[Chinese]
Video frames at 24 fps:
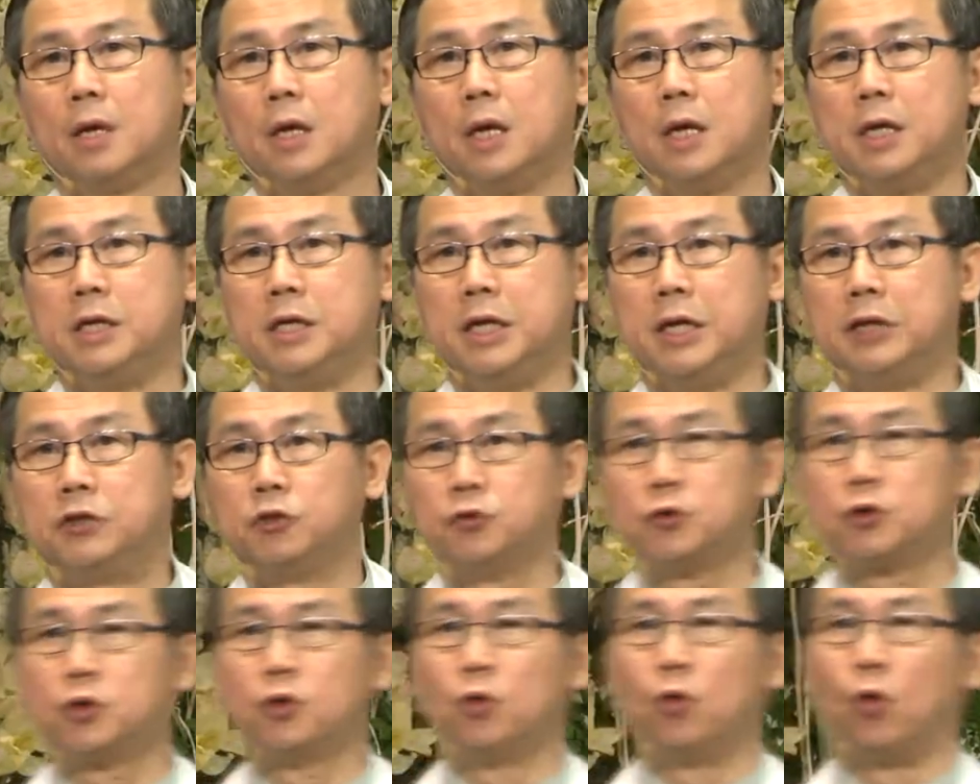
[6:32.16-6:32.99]
也就
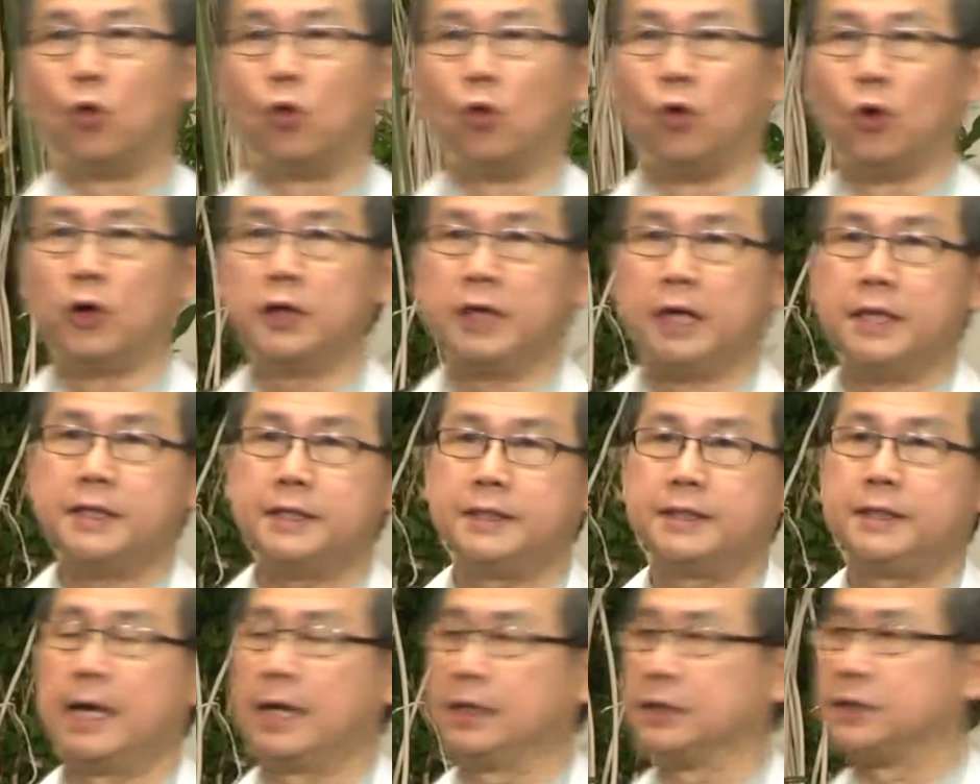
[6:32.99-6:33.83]
是活人
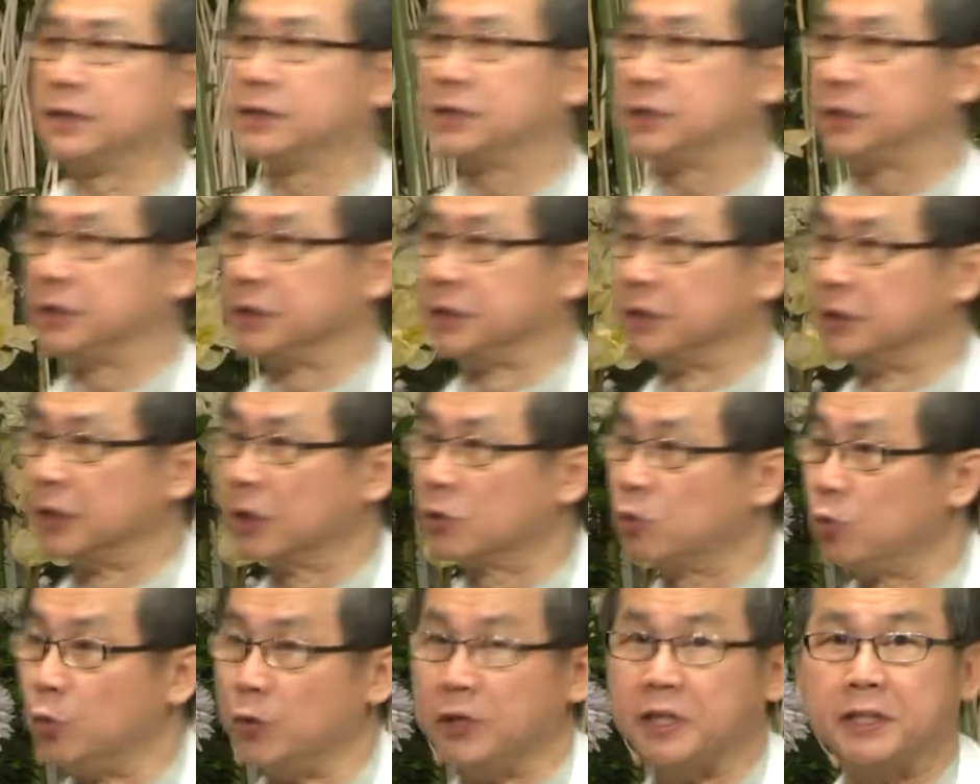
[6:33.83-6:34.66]
向死的
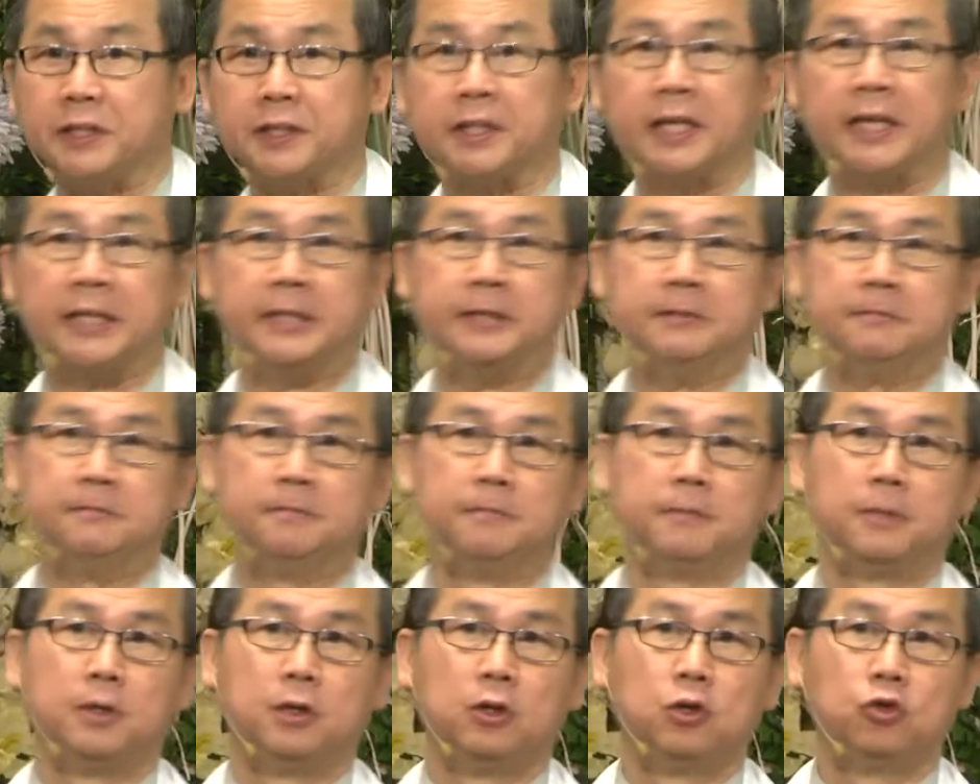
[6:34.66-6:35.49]
鬼神
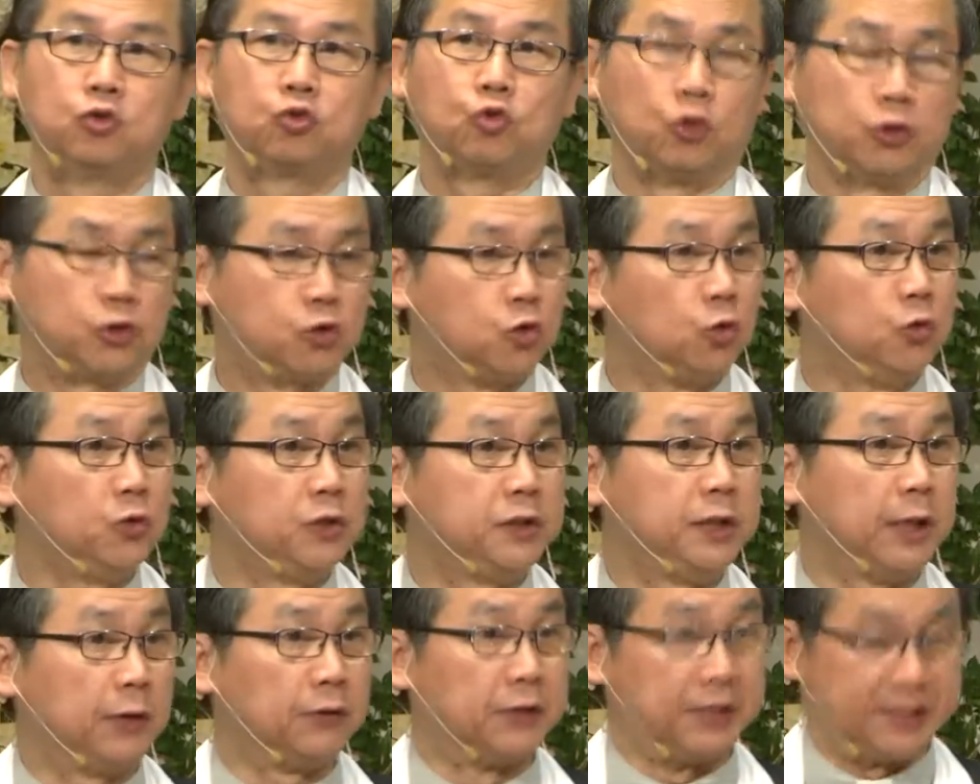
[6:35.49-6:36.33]
做宗
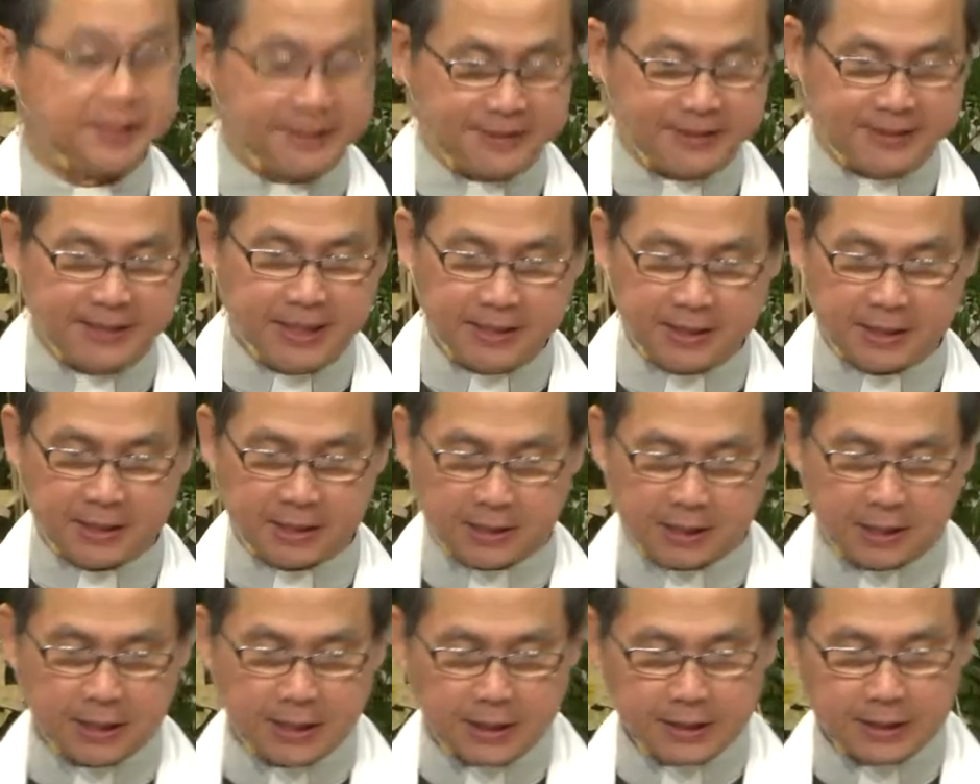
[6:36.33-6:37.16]
教的献礼，
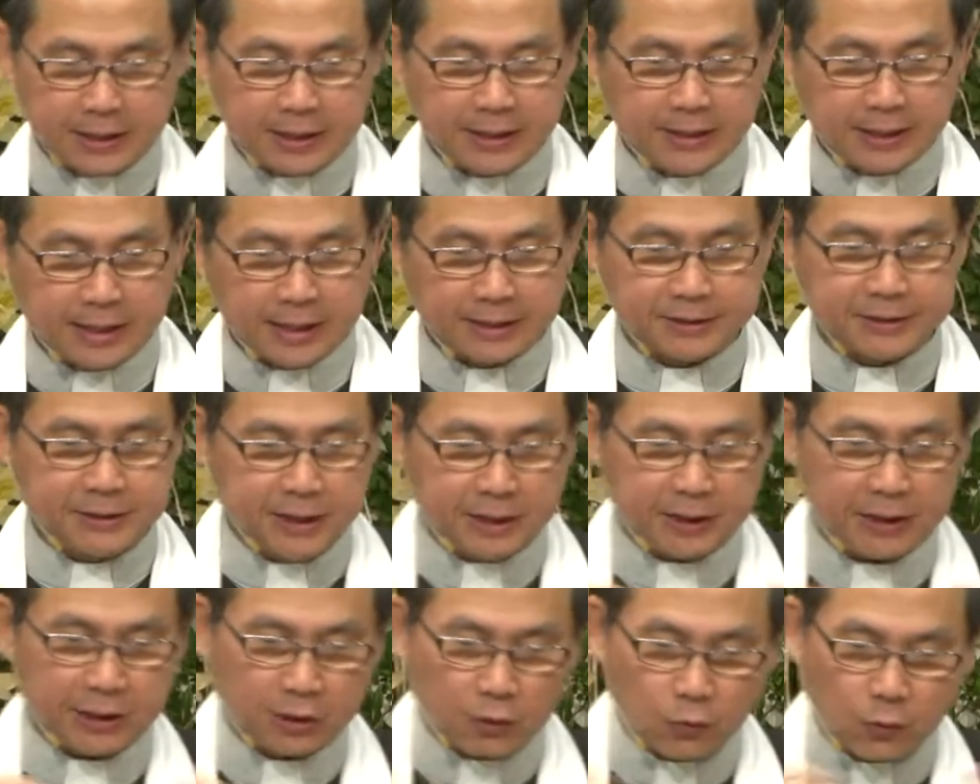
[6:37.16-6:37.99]
跟他建
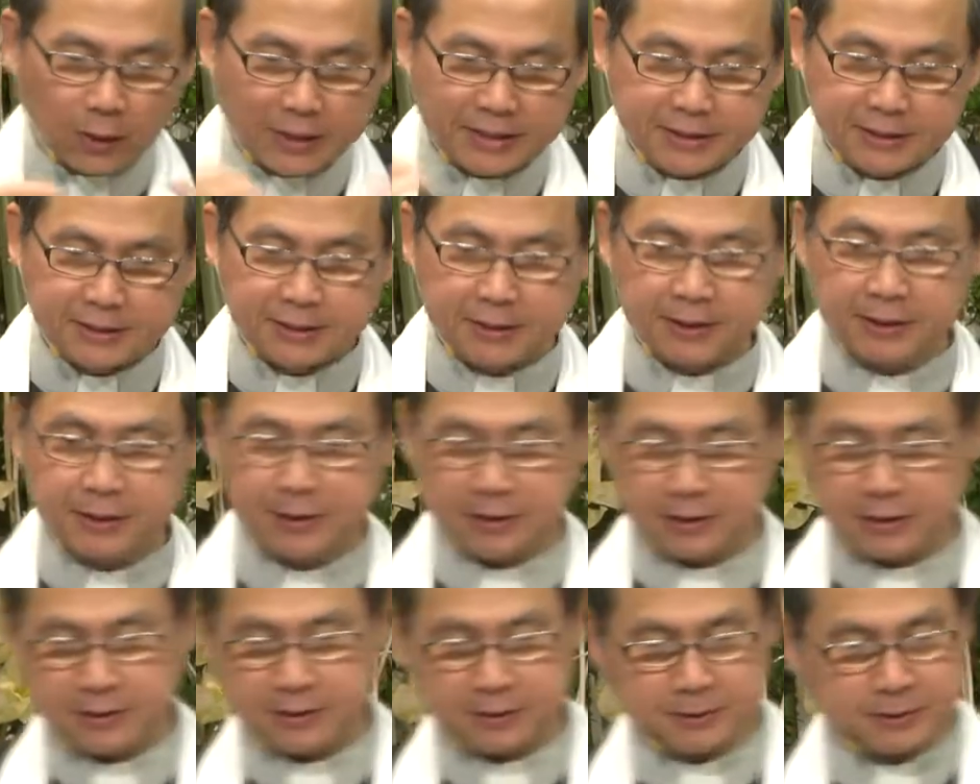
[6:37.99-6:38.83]
立关系的
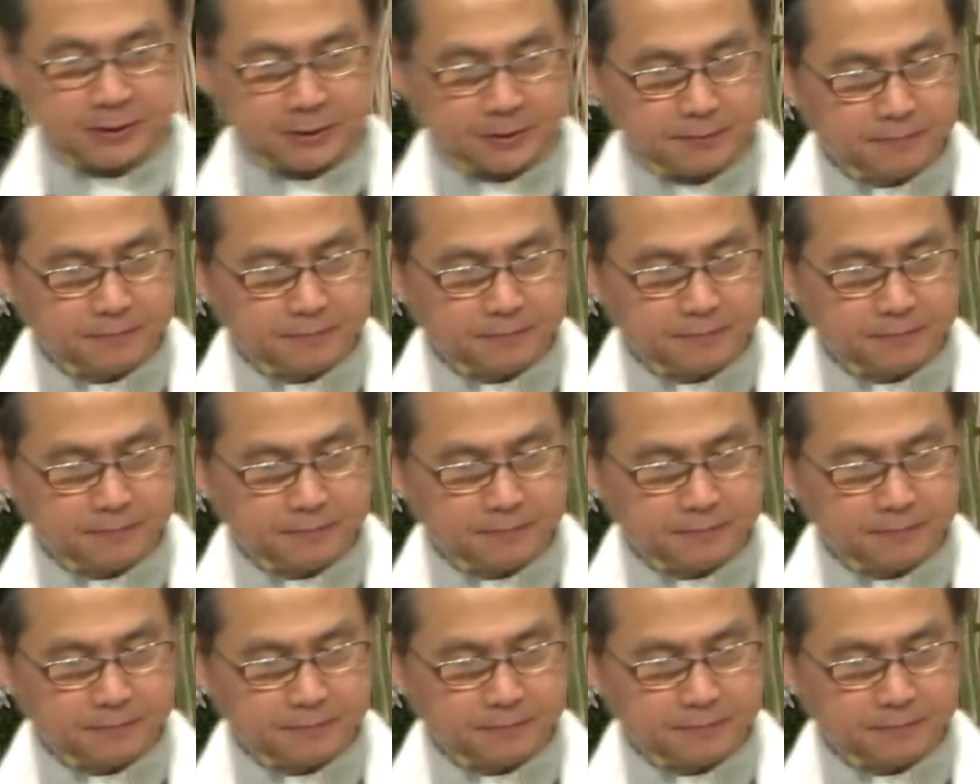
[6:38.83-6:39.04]
意思。